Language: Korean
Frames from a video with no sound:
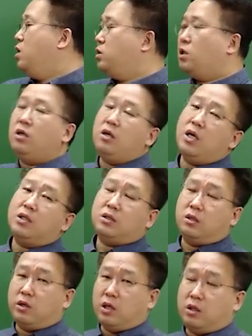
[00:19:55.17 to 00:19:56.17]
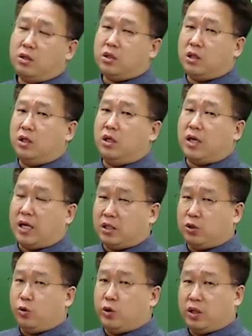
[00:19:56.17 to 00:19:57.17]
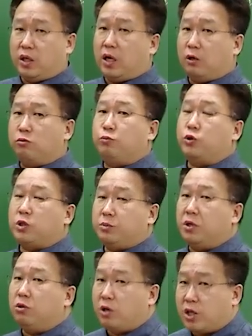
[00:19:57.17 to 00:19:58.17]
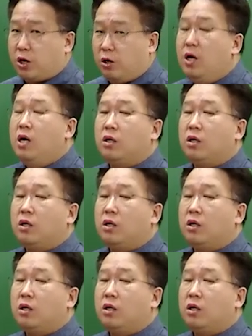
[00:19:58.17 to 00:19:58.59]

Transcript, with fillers: 신뢰성의 특징을 가지고 있다라고 보시면 되세요.